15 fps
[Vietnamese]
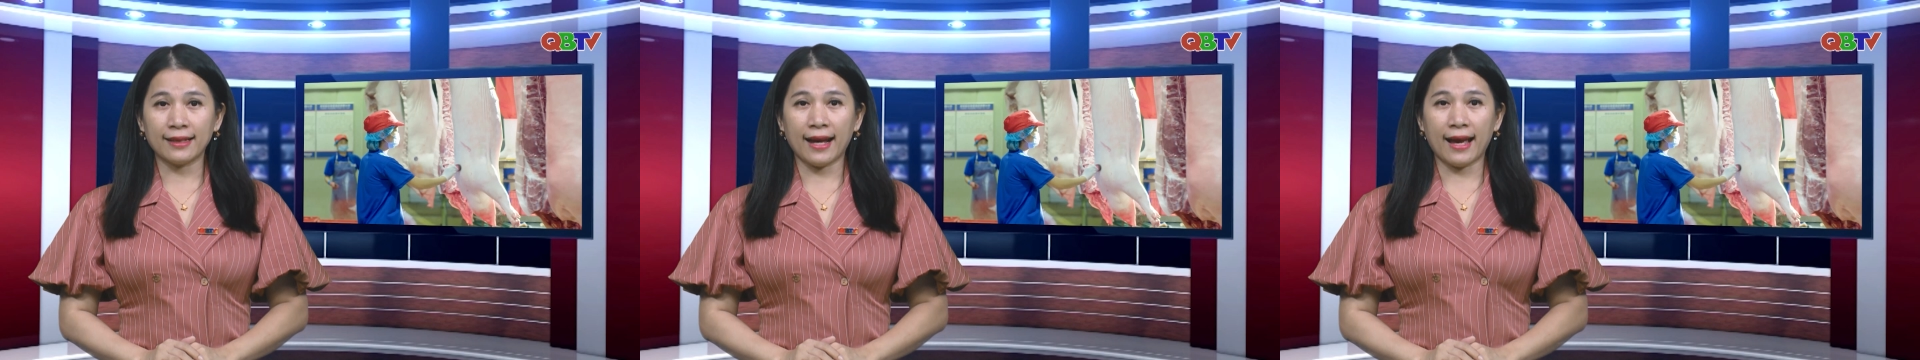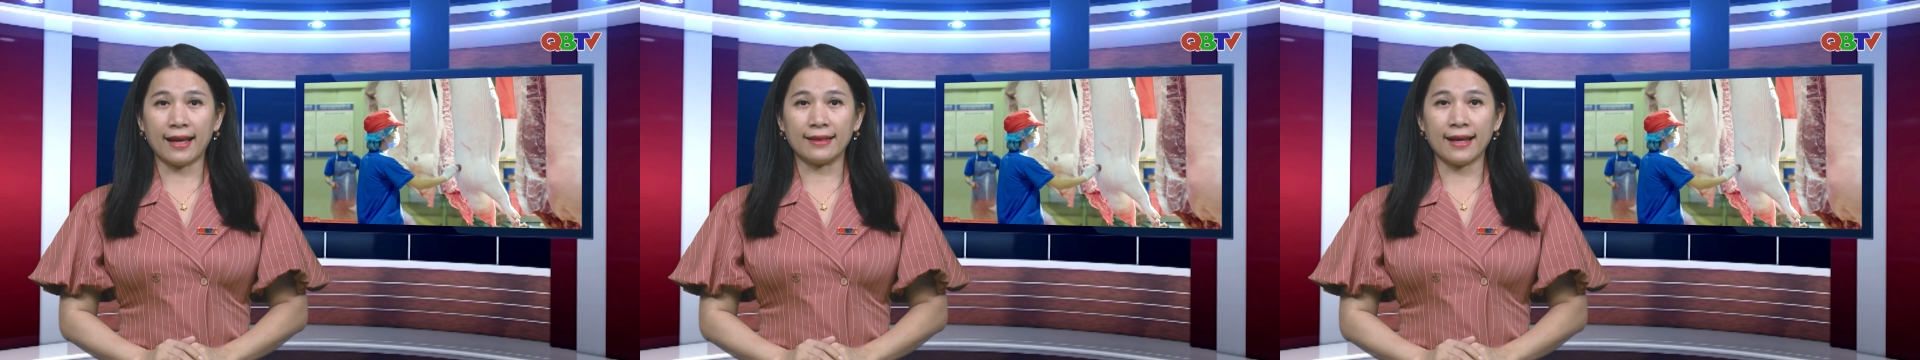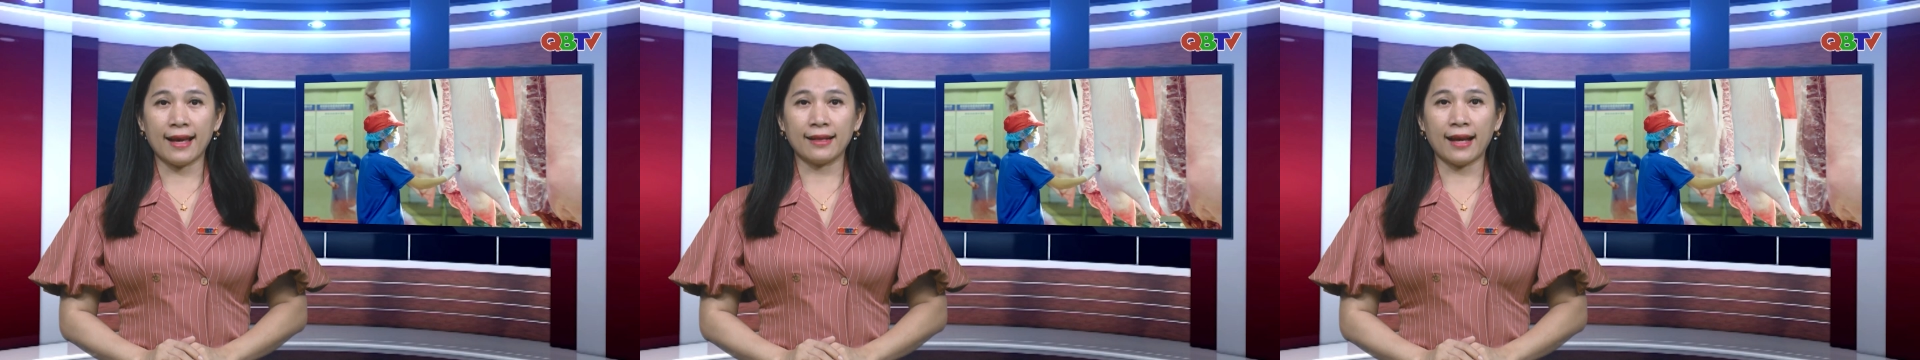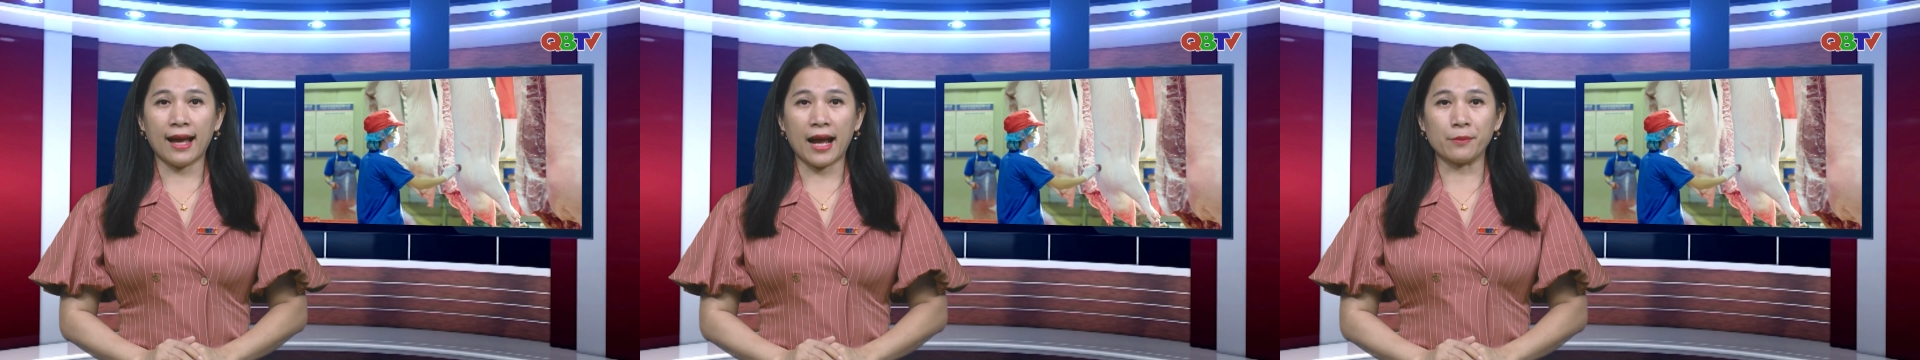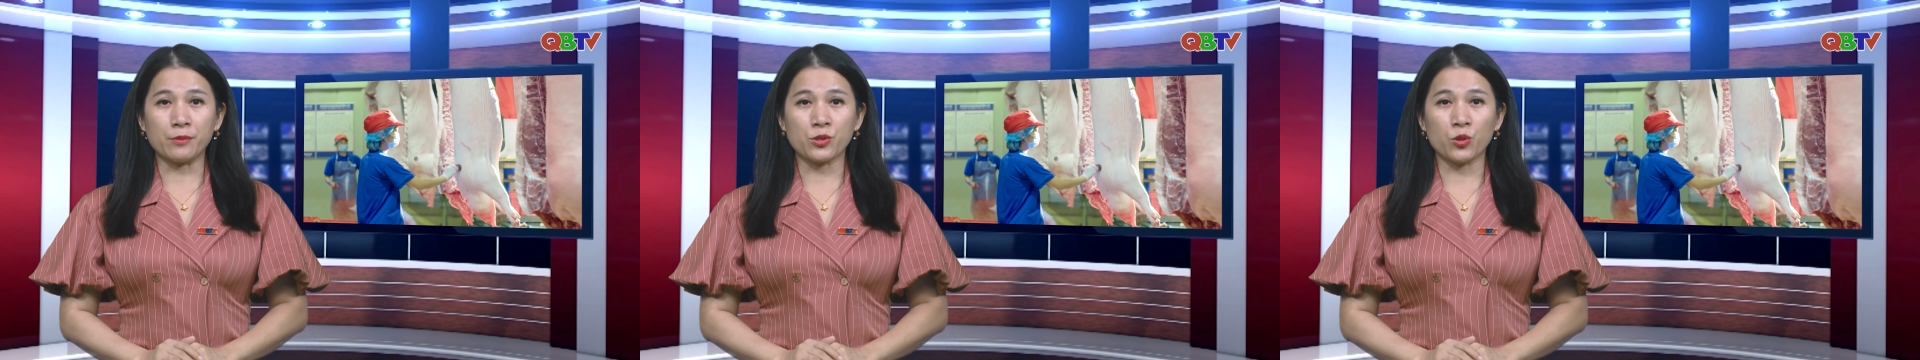khả năng
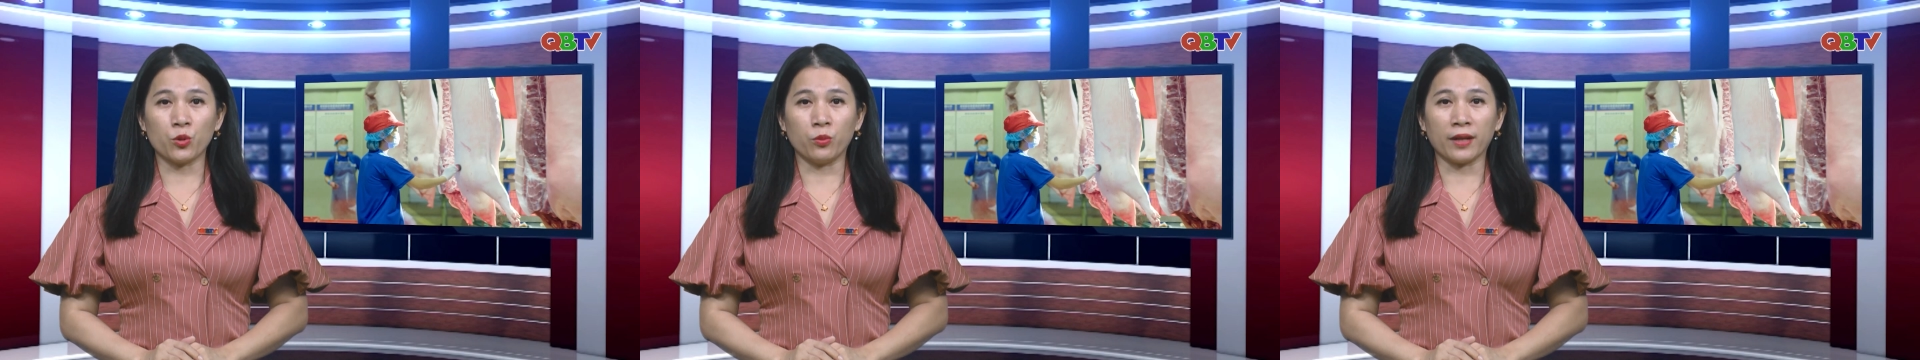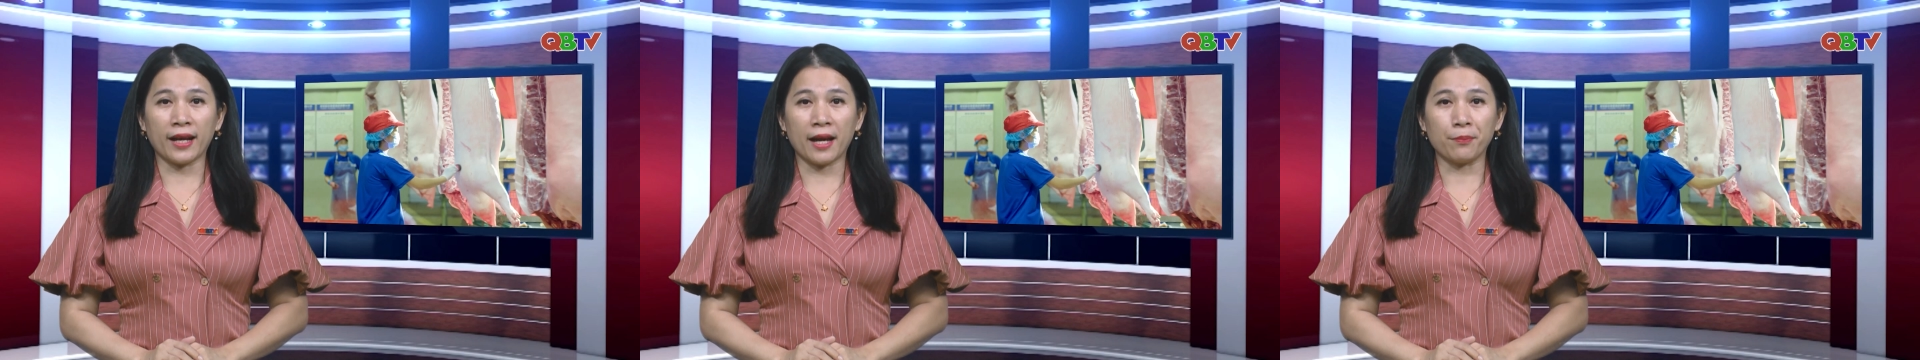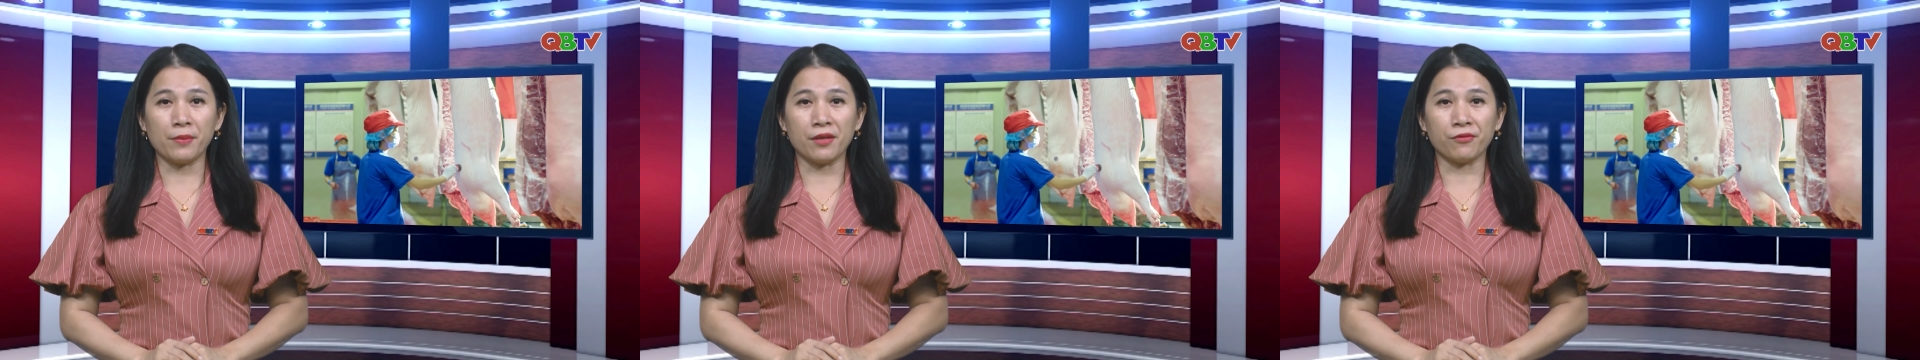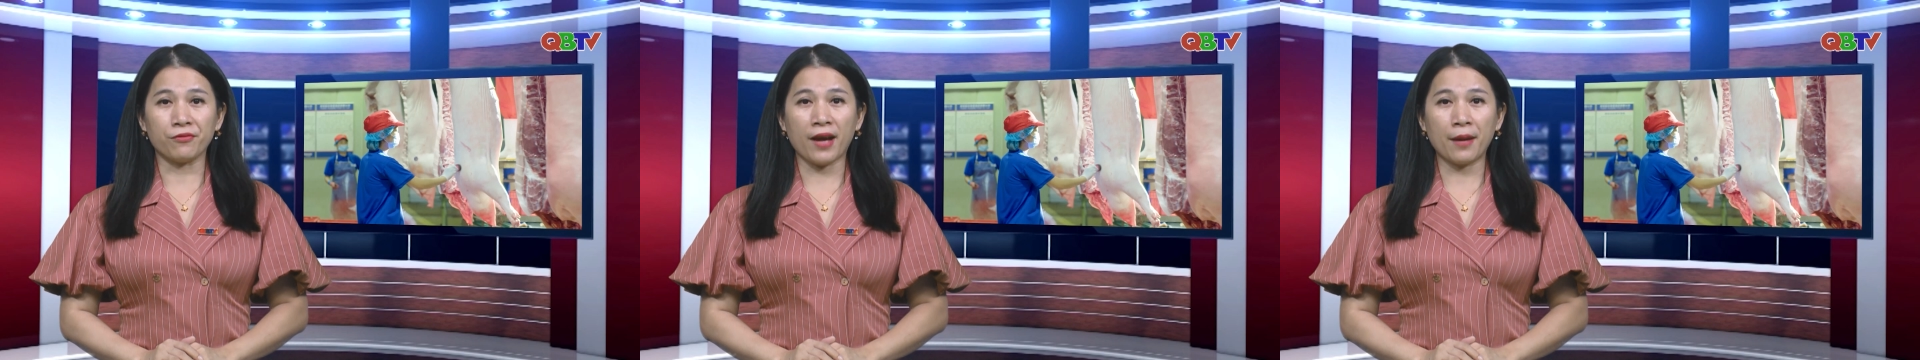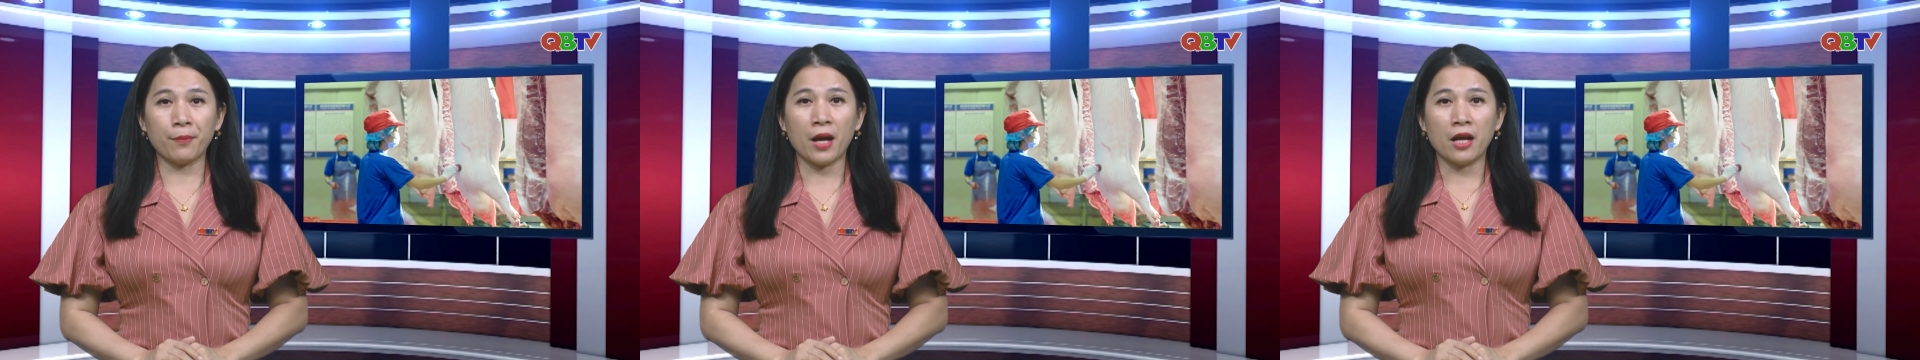áp dụng các biện
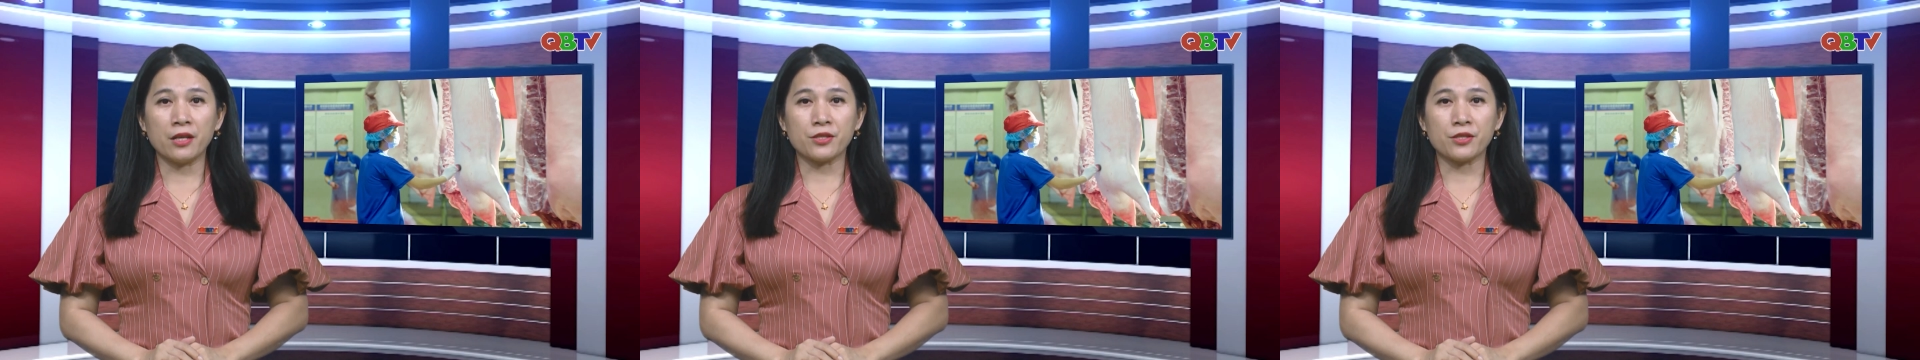pháp